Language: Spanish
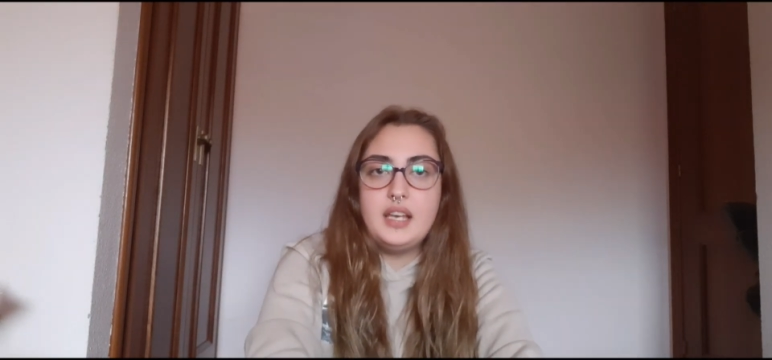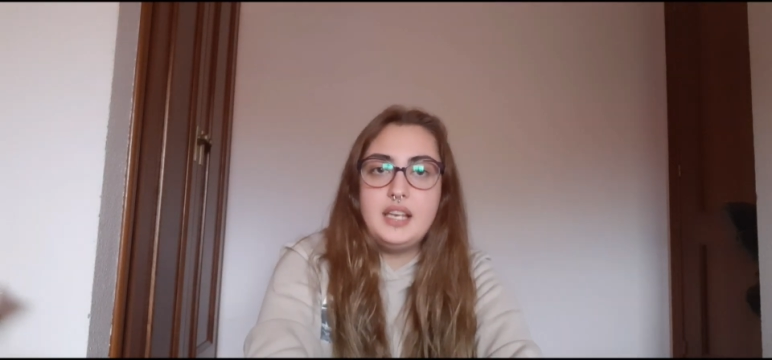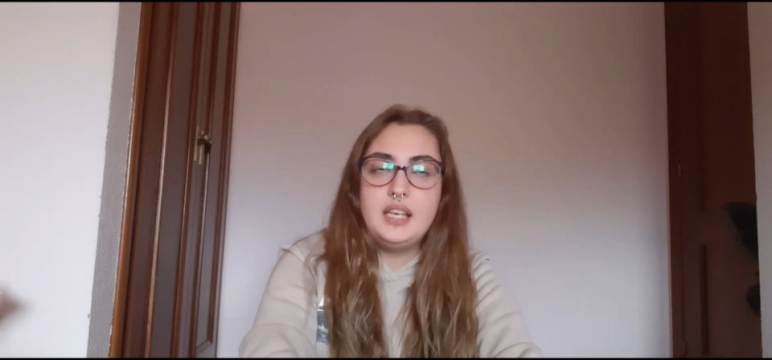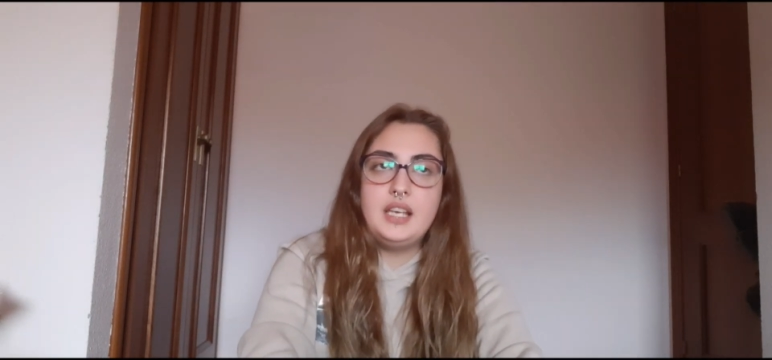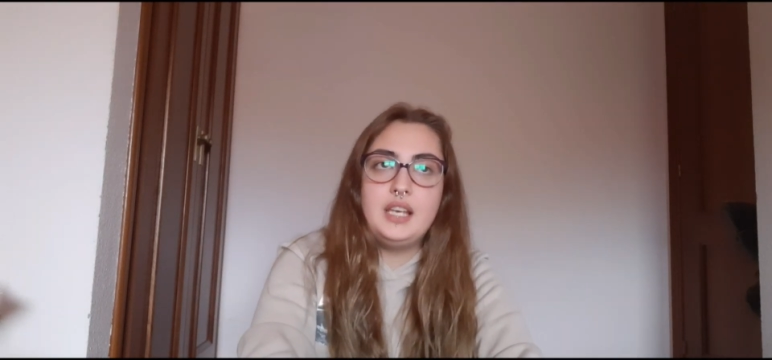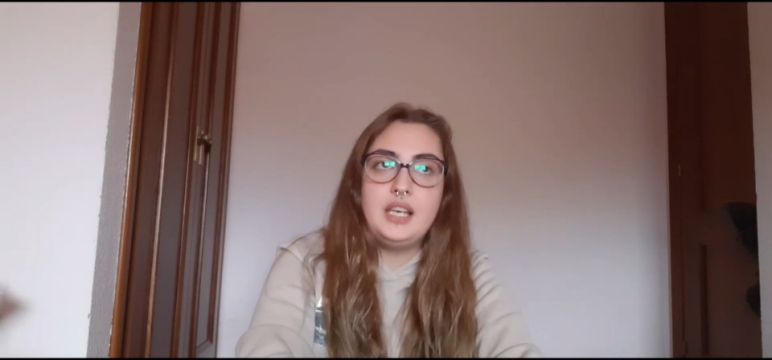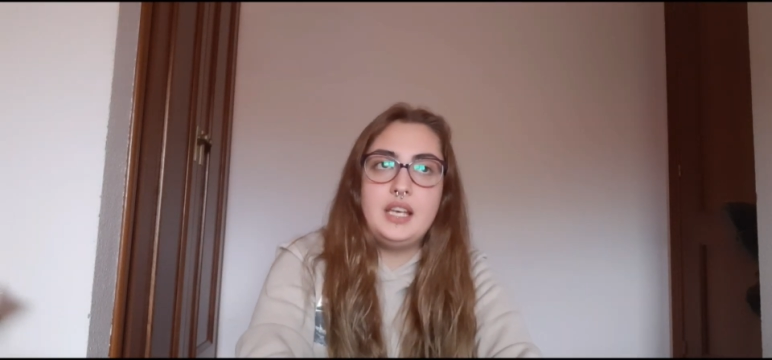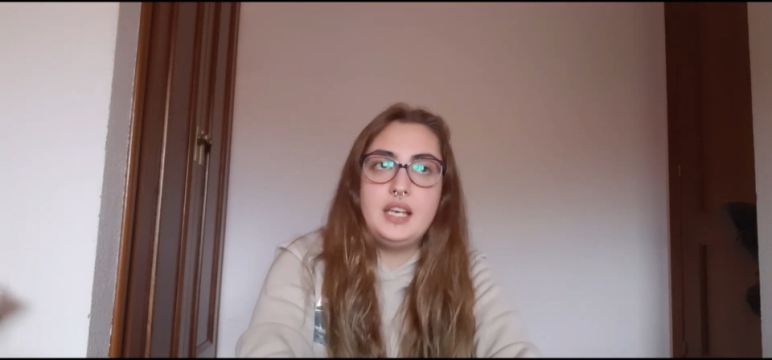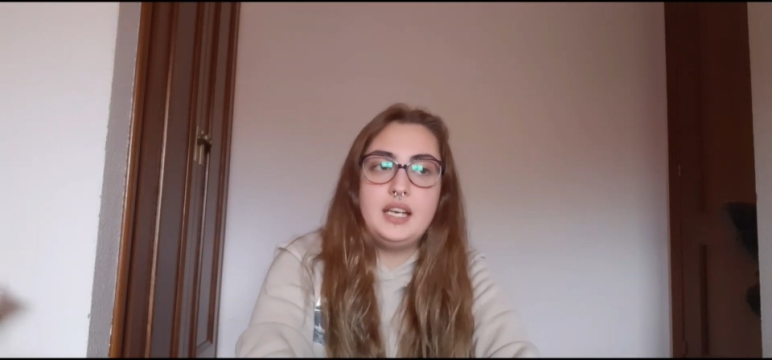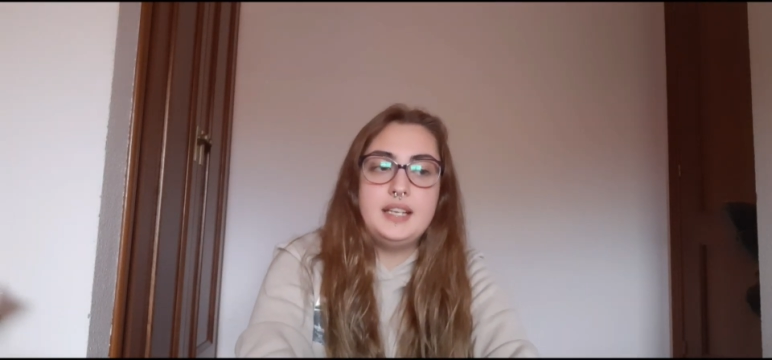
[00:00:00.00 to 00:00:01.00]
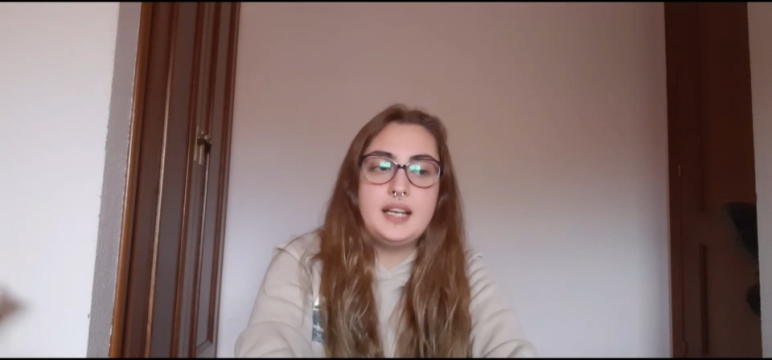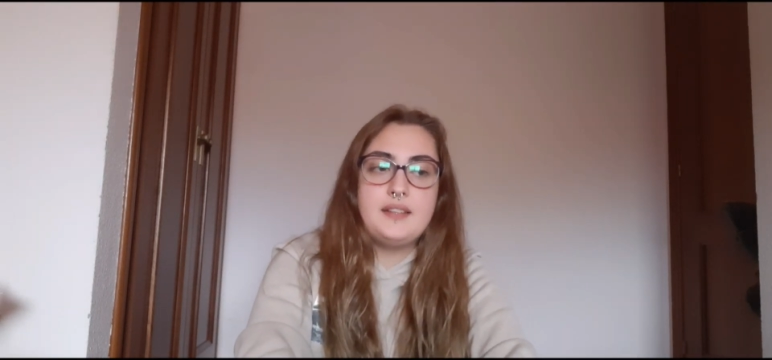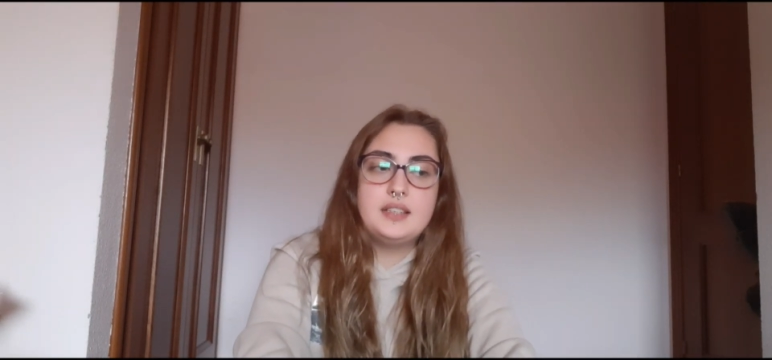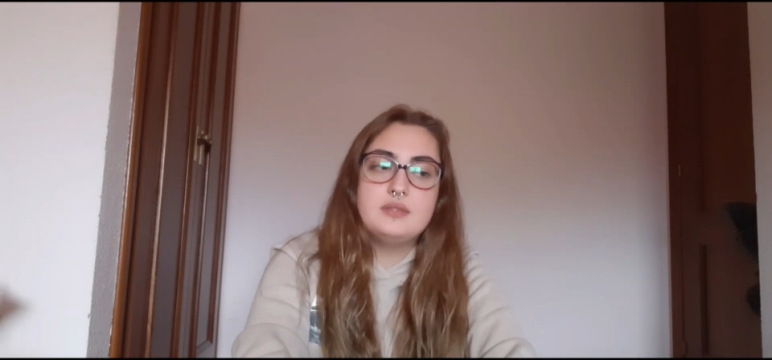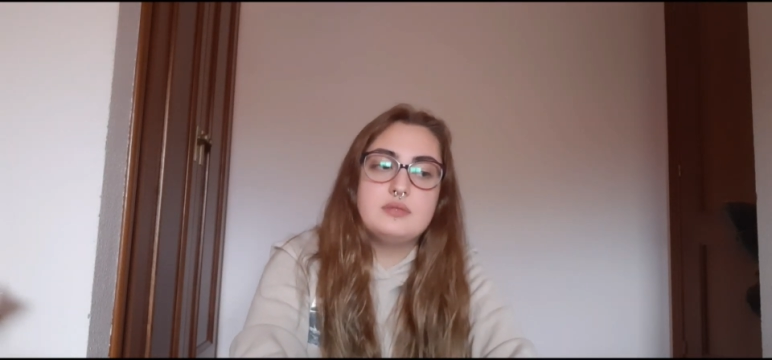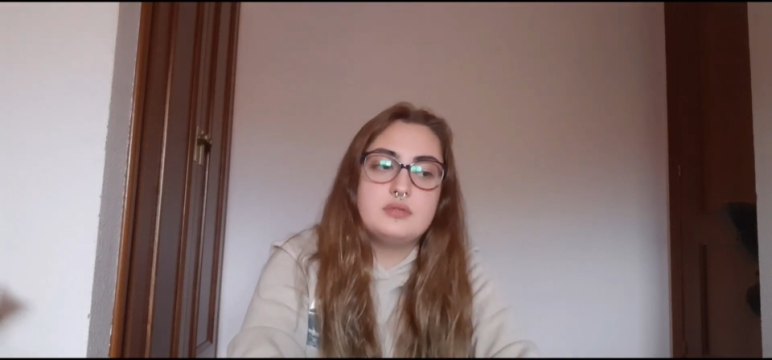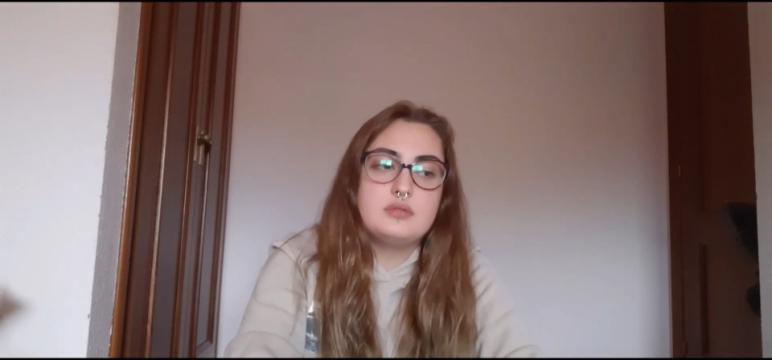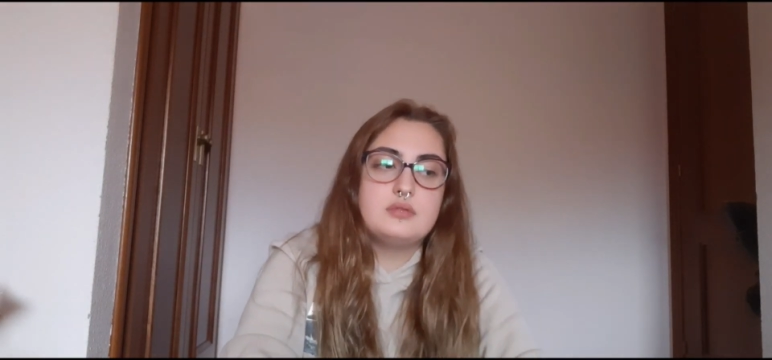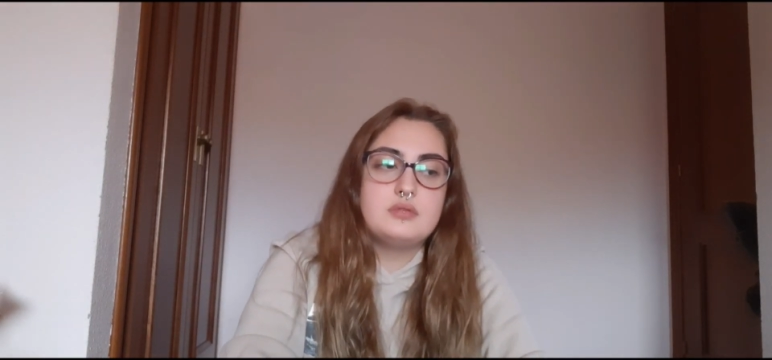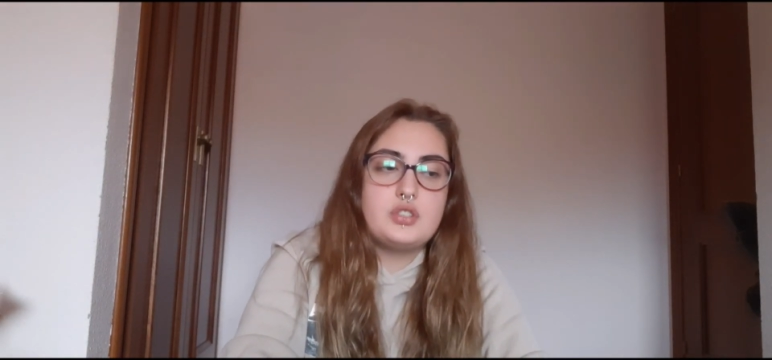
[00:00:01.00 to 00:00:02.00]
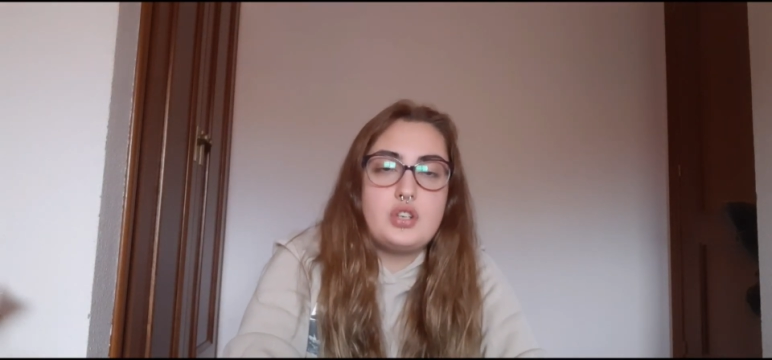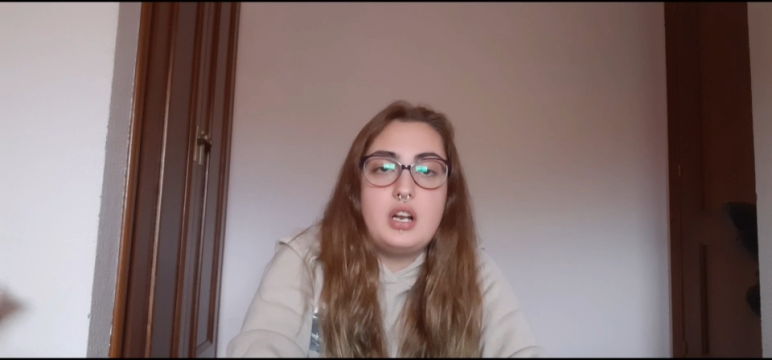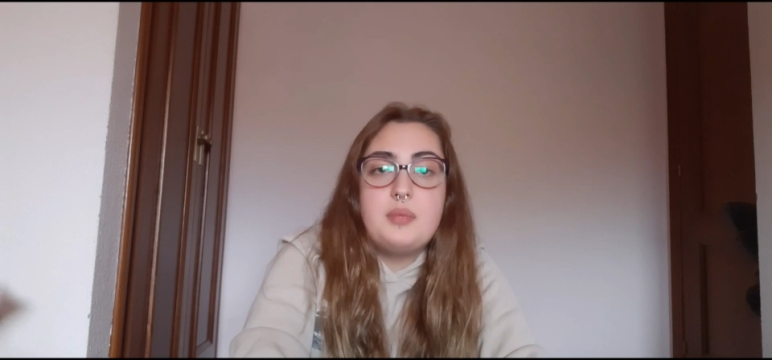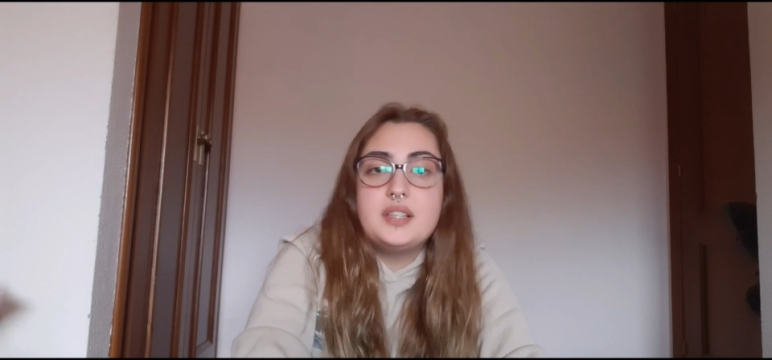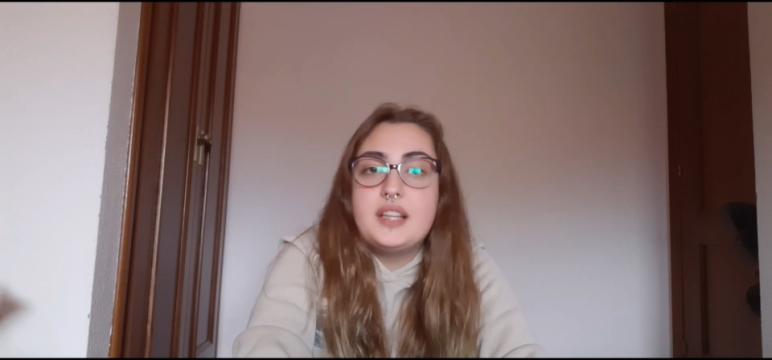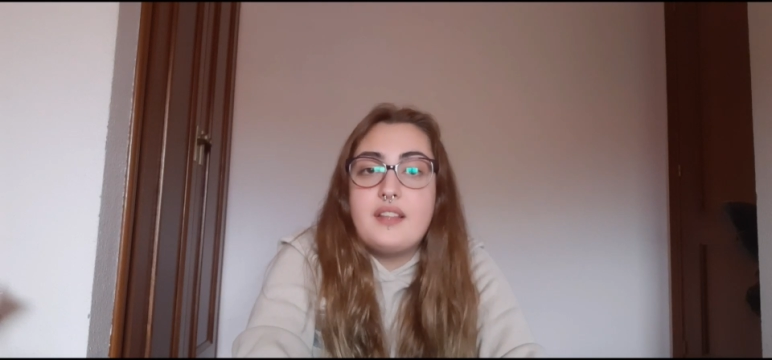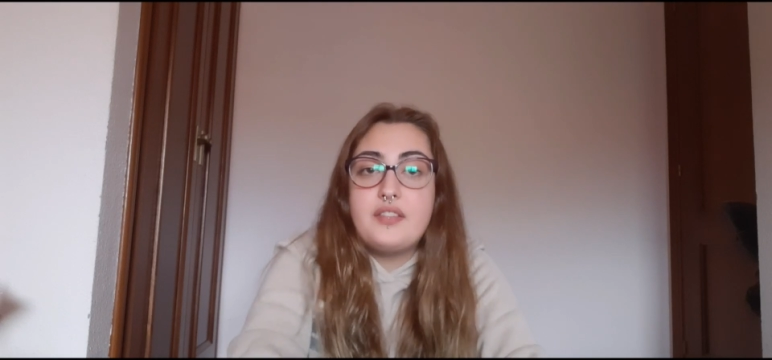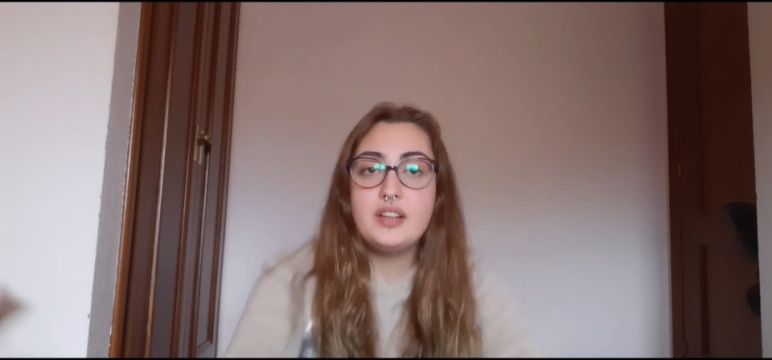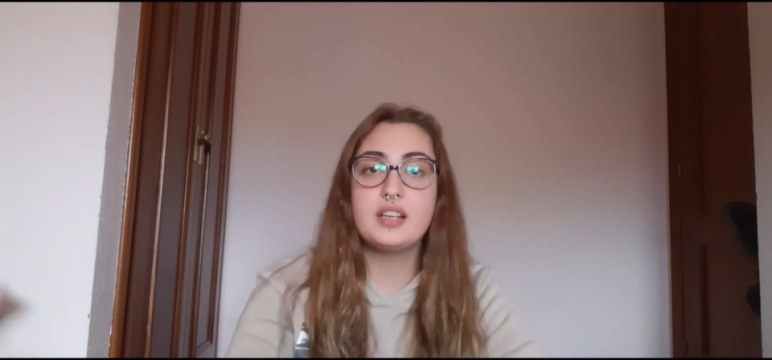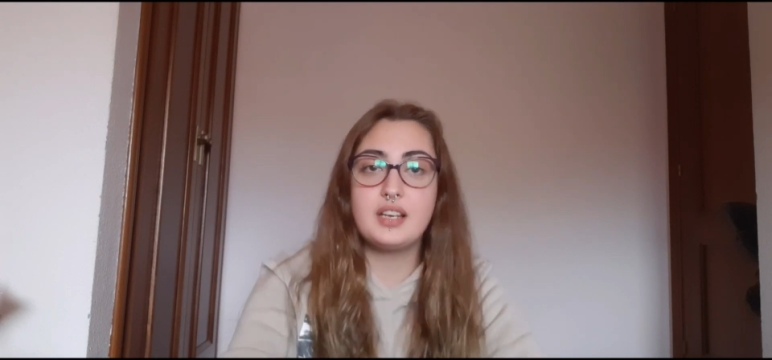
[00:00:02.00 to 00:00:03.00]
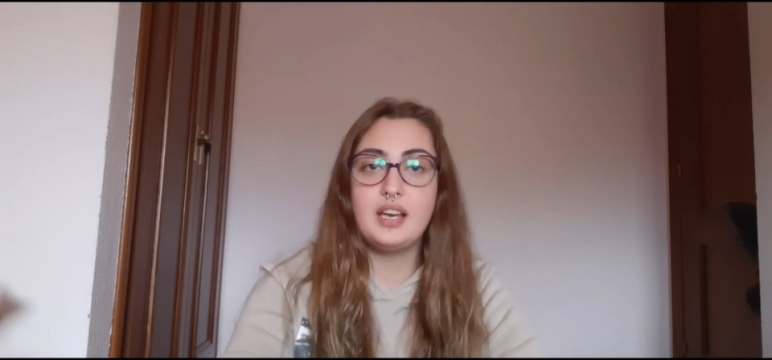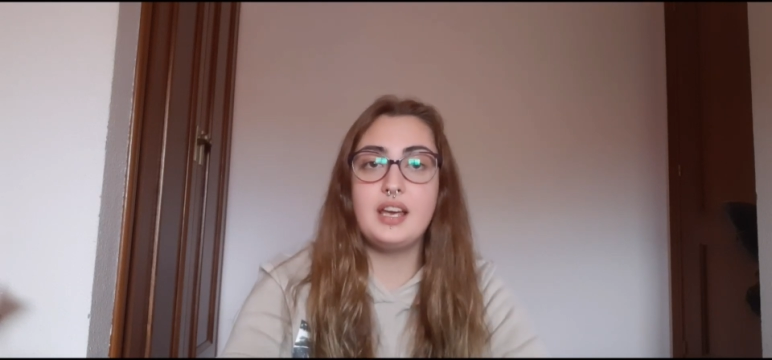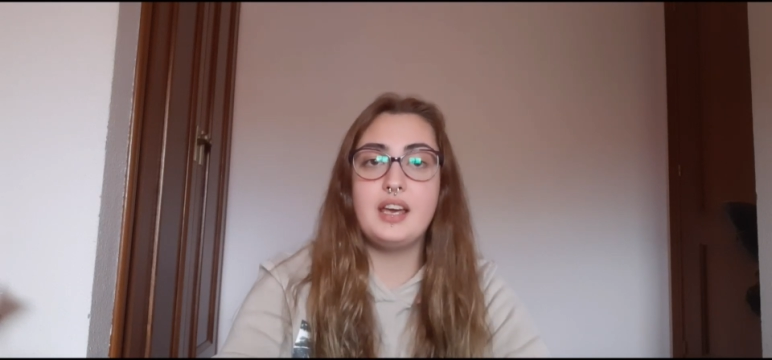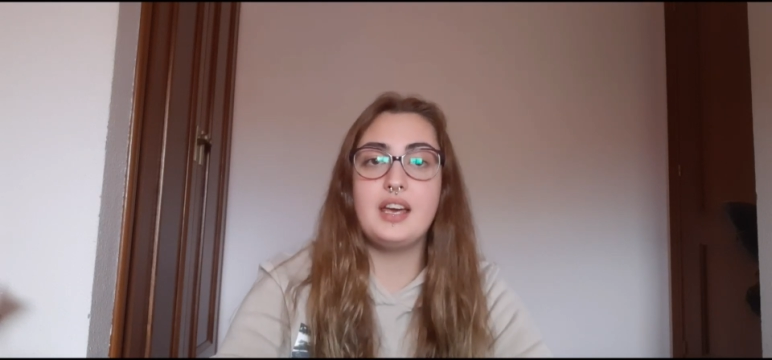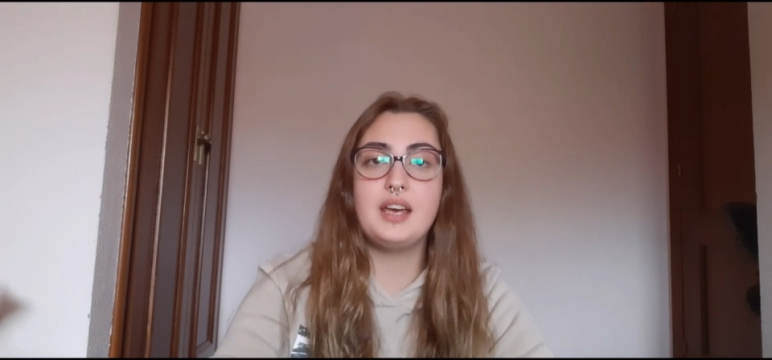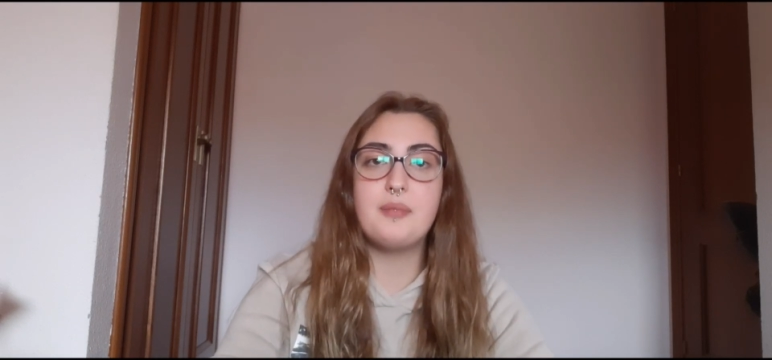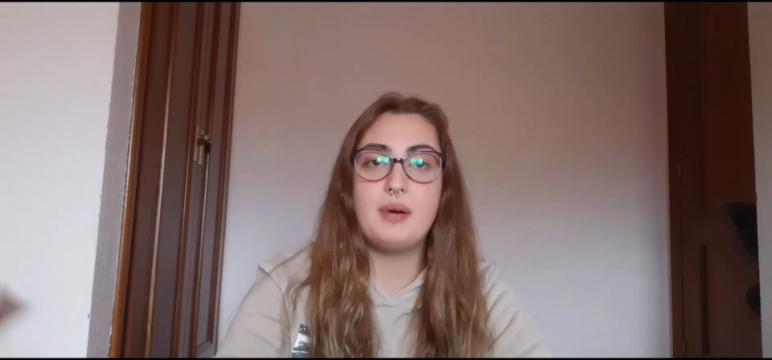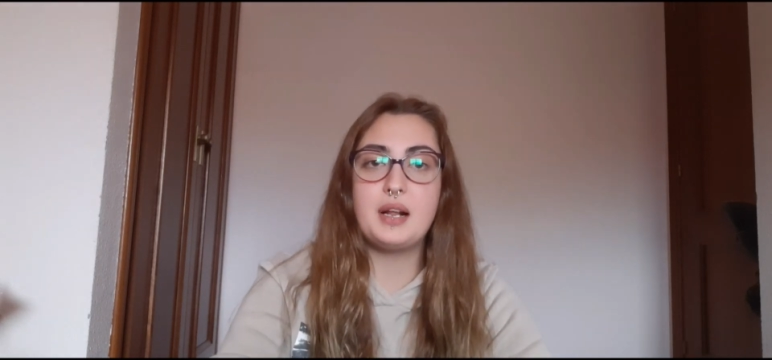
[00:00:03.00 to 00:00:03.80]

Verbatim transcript: Y, nada, solamente decir que